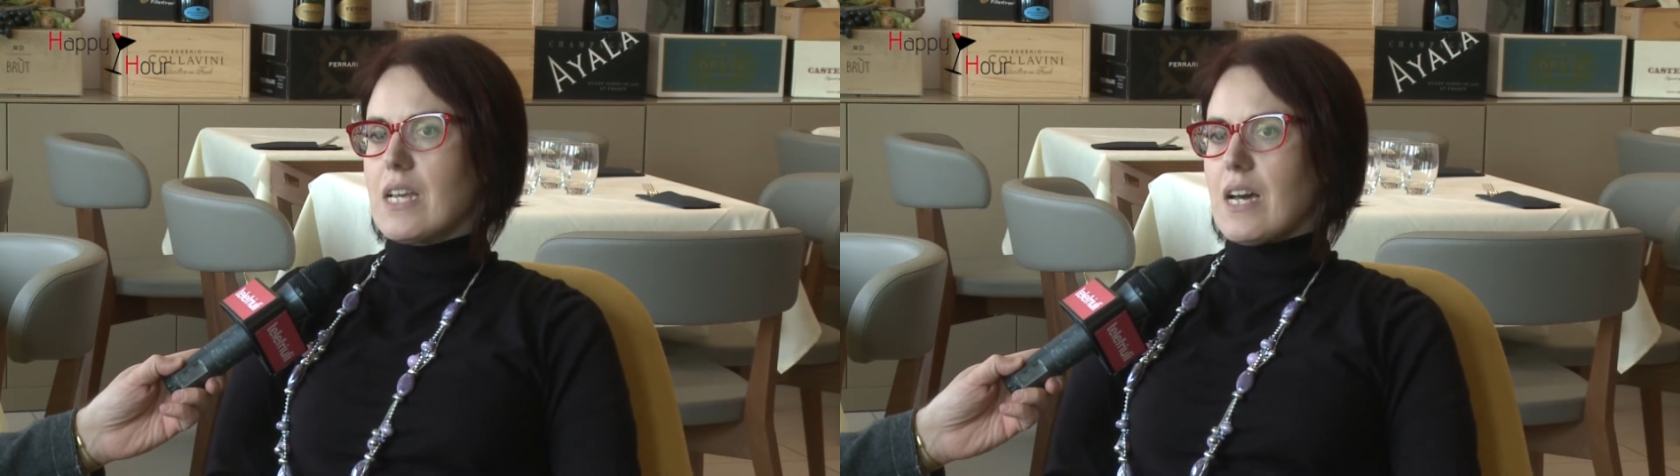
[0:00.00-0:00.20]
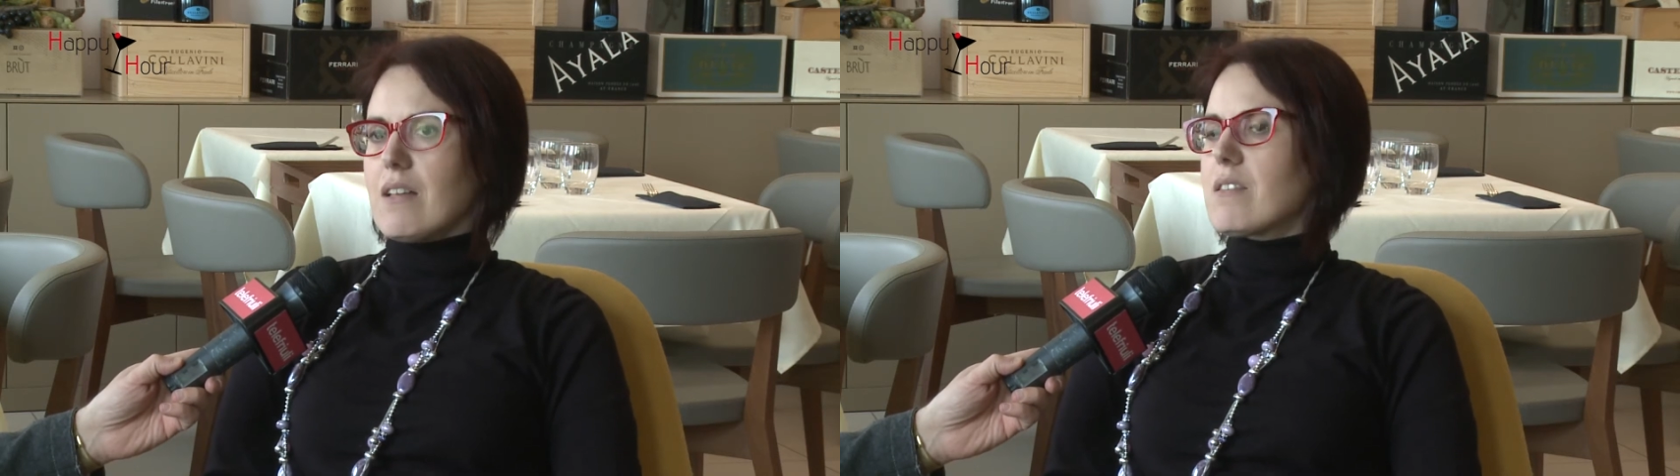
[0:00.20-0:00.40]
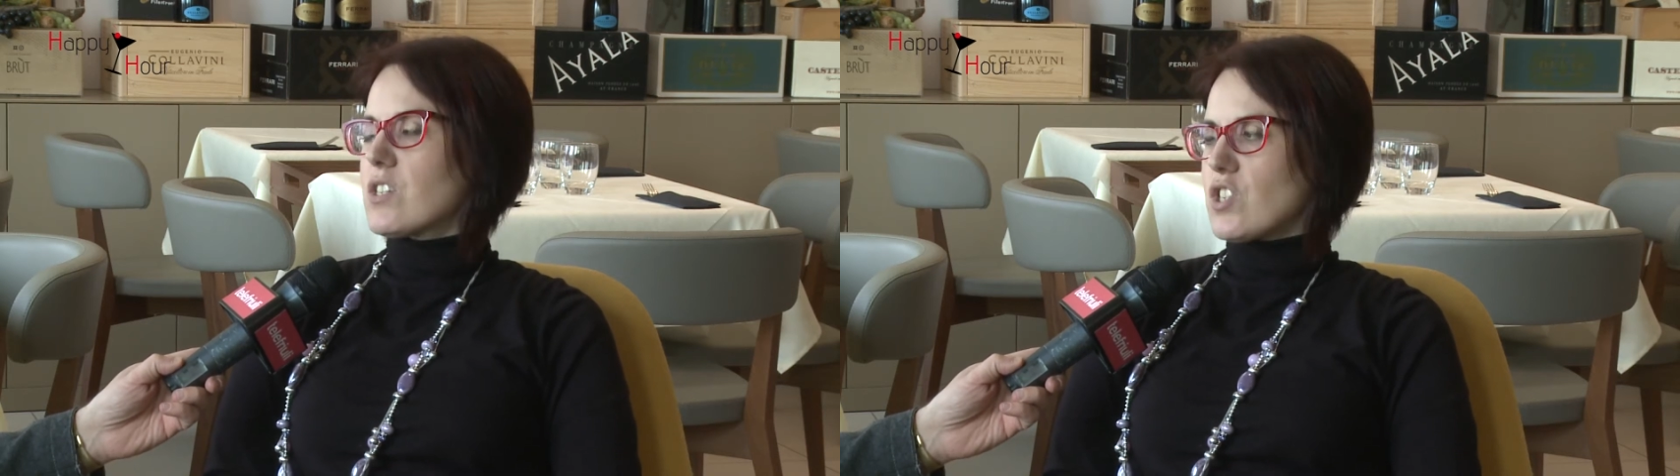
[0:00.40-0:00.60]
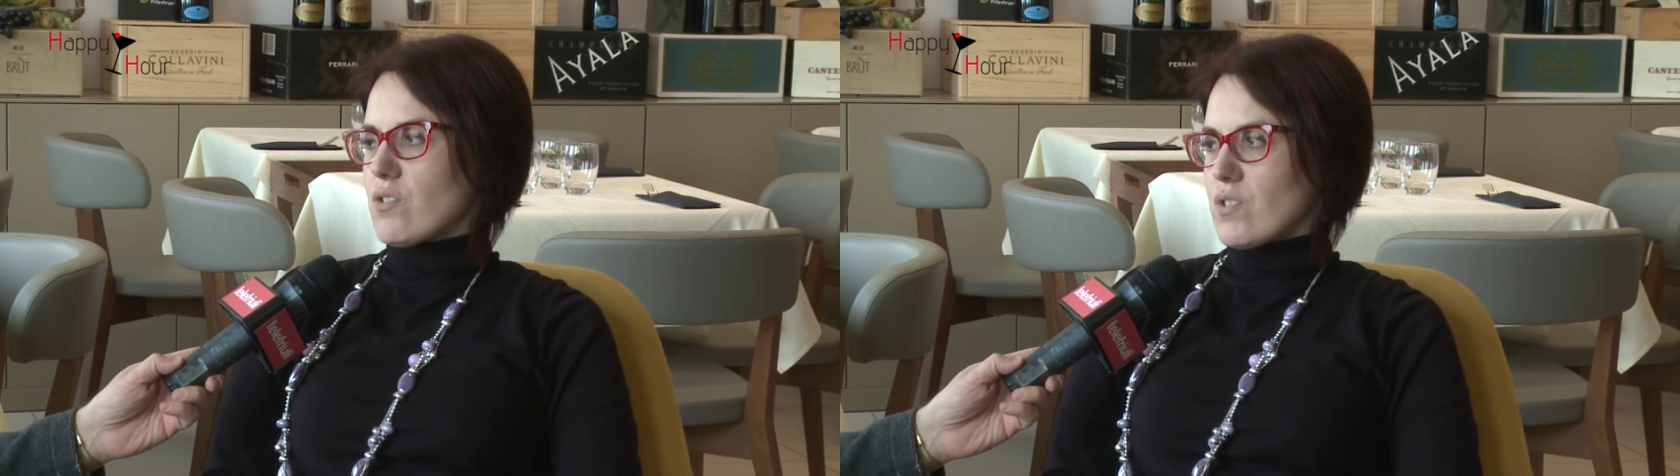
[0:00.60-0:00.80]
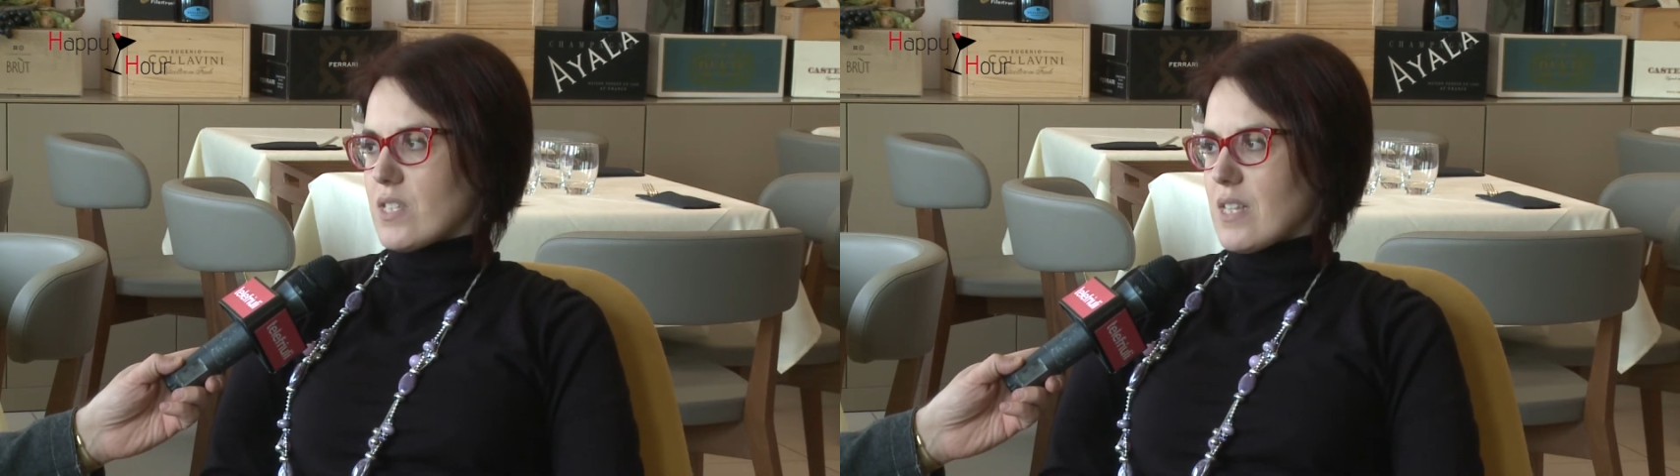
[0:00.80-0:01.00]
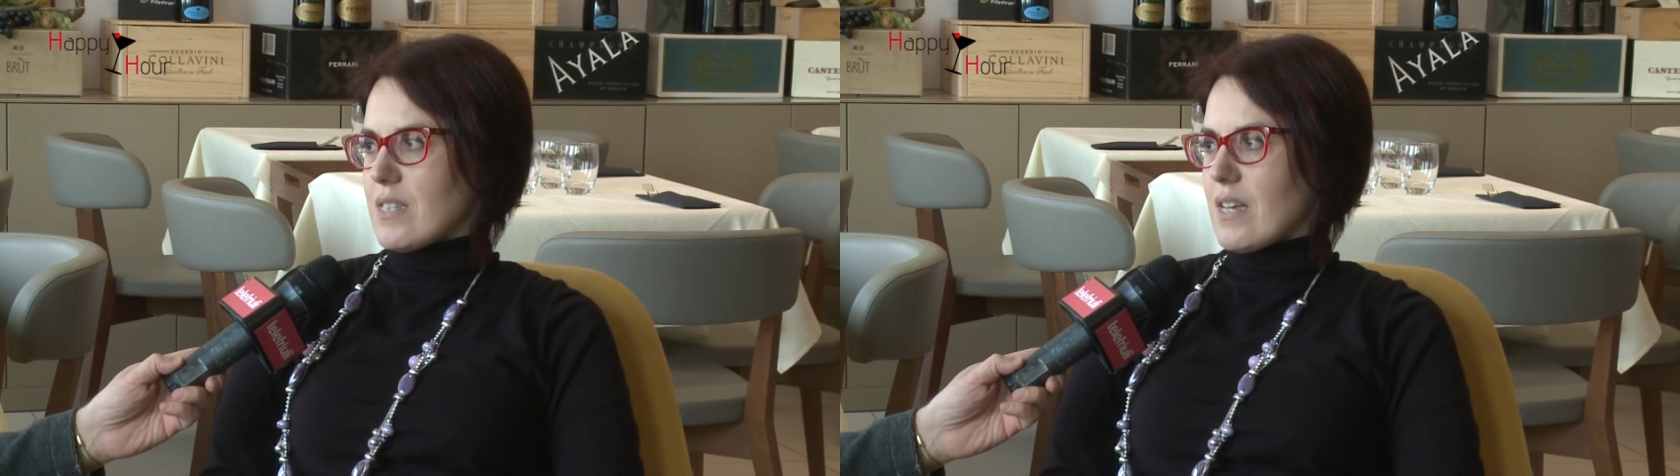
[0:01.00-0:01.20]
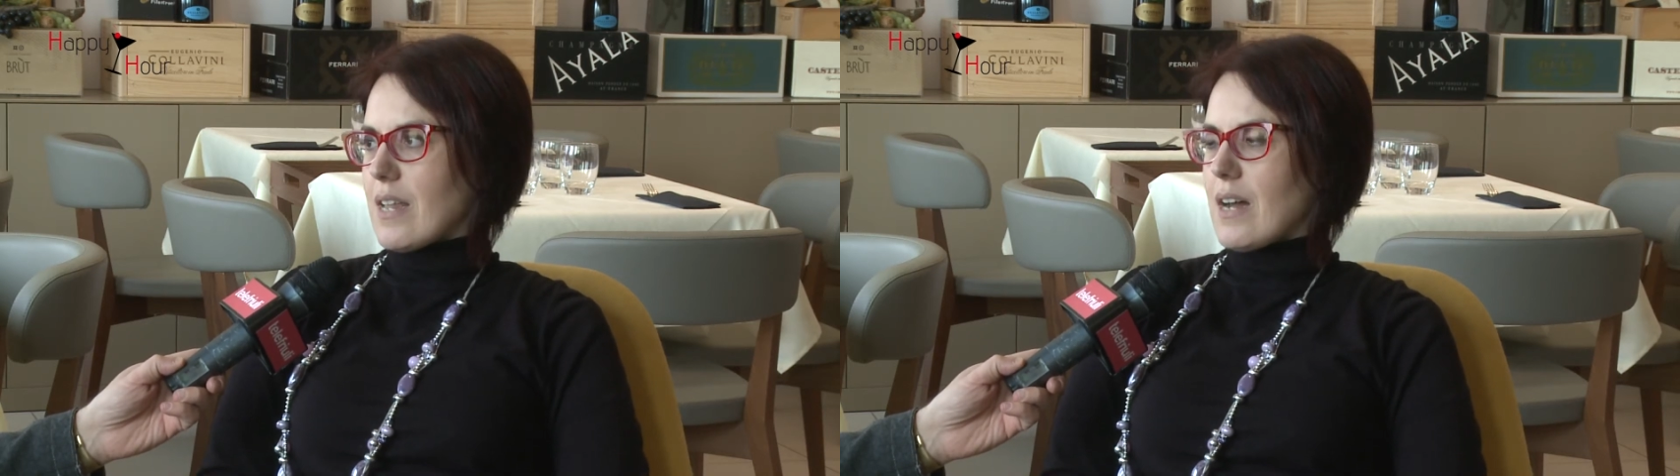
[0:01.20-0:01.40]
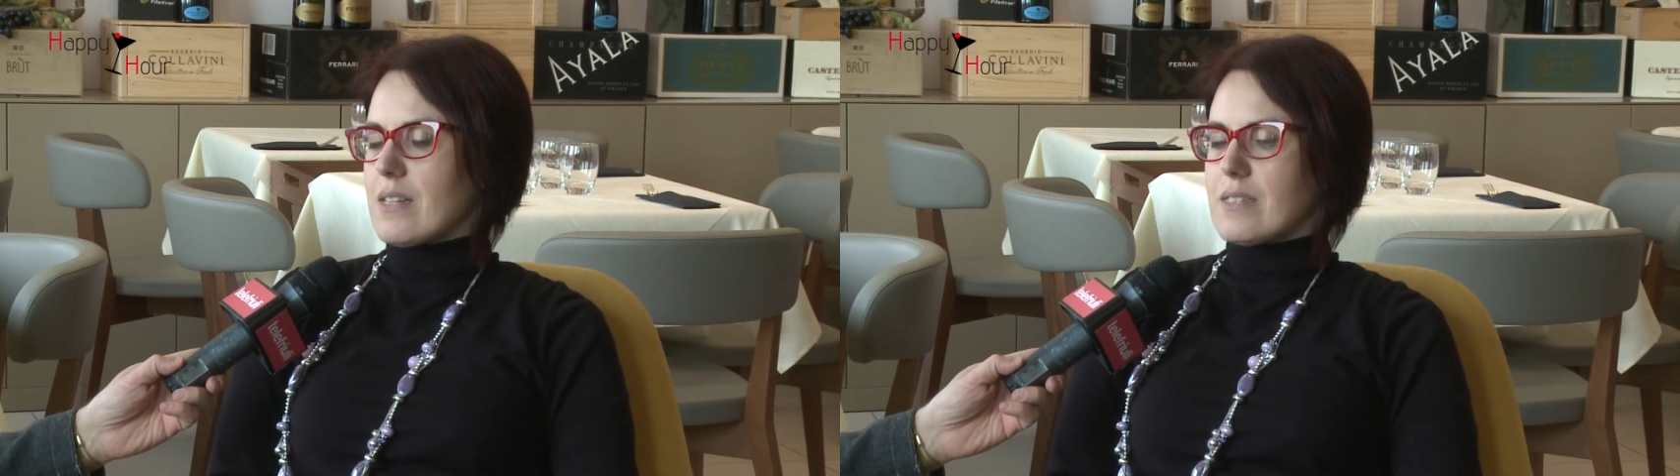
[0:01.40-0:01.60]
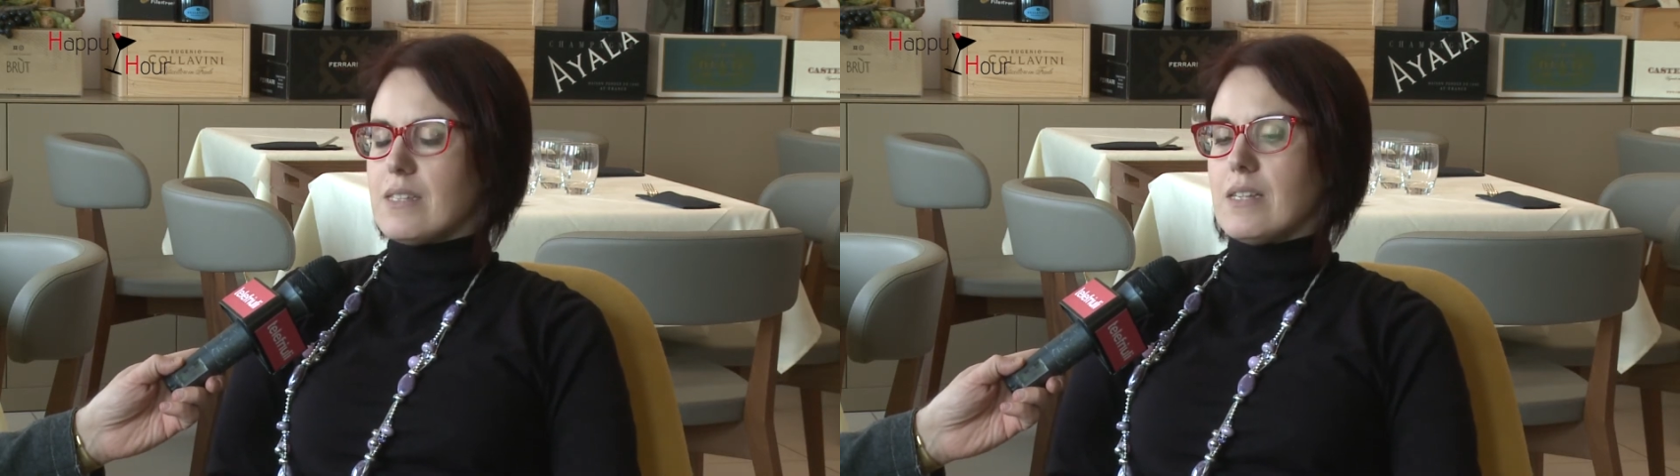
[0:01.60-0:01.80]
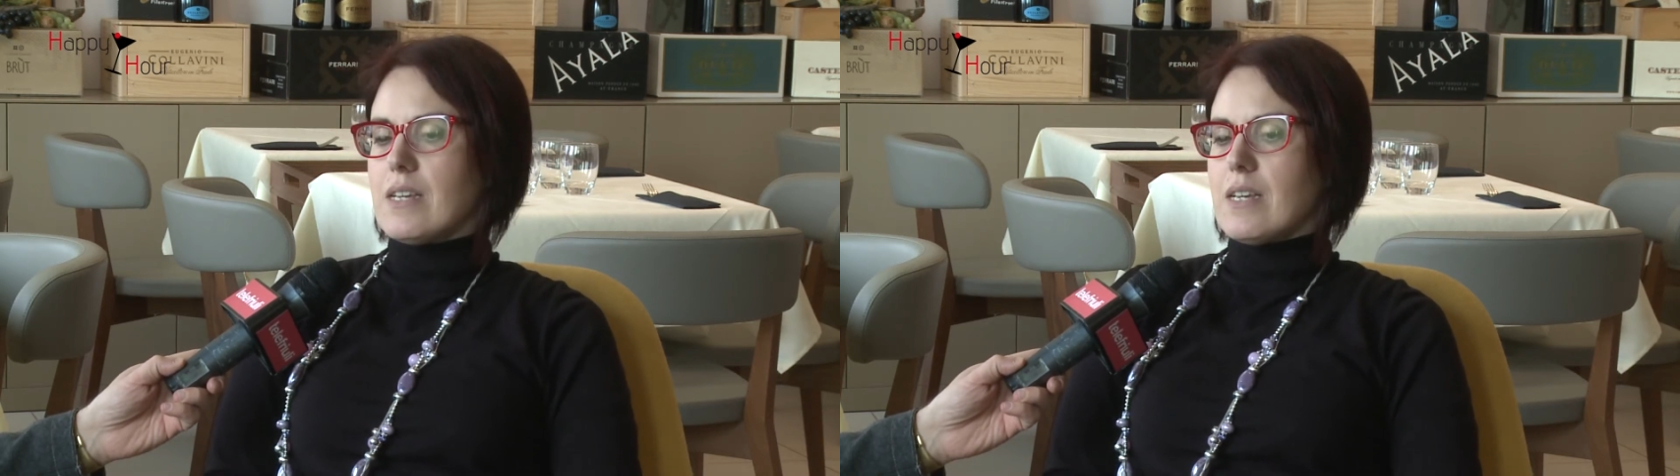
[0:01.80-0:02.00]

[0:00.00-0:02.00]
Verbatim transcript: a 360 gradi